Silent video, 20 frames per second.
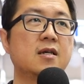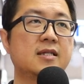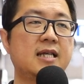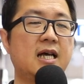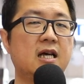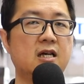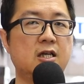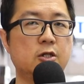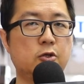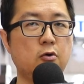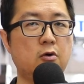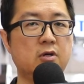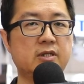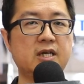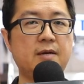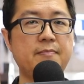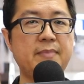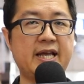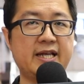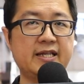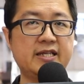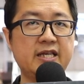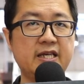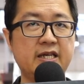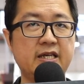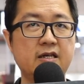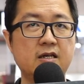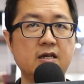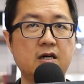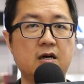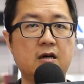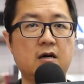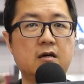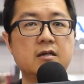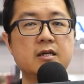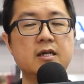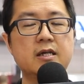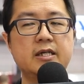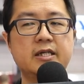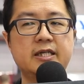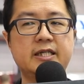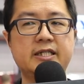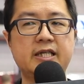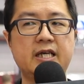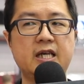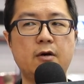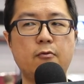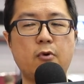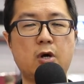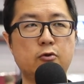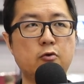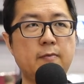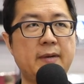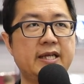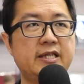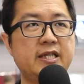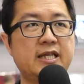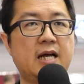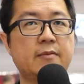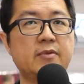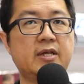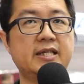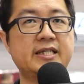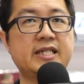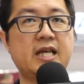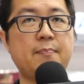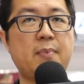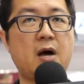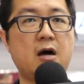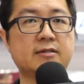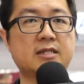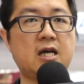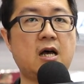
那很多的媒体，哈，一些网络媒体他们的一些报